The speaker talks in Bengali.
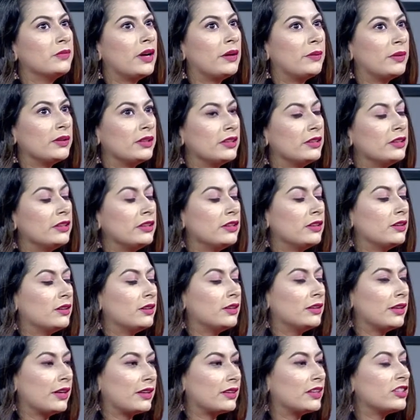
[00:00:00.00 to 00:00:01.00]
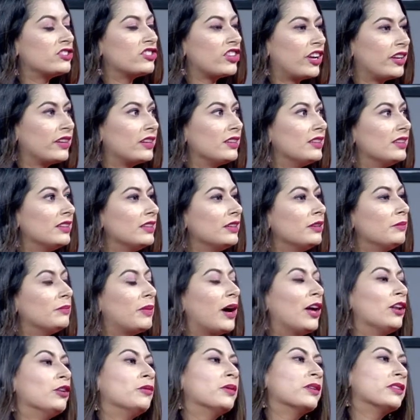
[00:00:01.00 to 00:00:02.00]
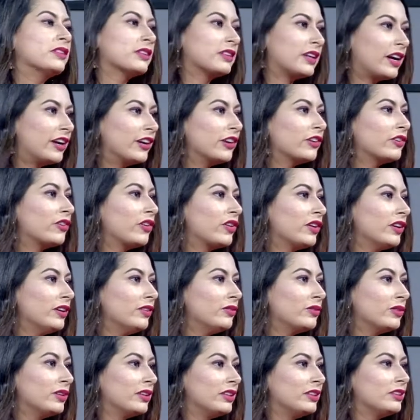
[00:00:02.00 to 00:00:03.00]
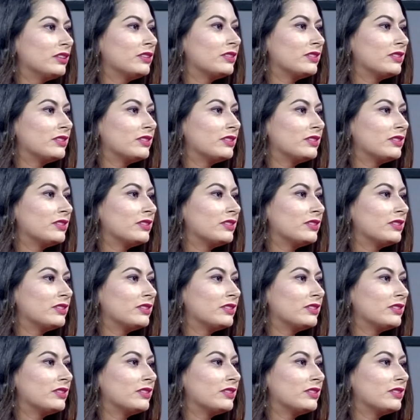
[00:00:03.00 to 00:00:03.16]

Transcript: আমাদের একটা চ্যানেলে ভালোবাসা কারে কয় ওই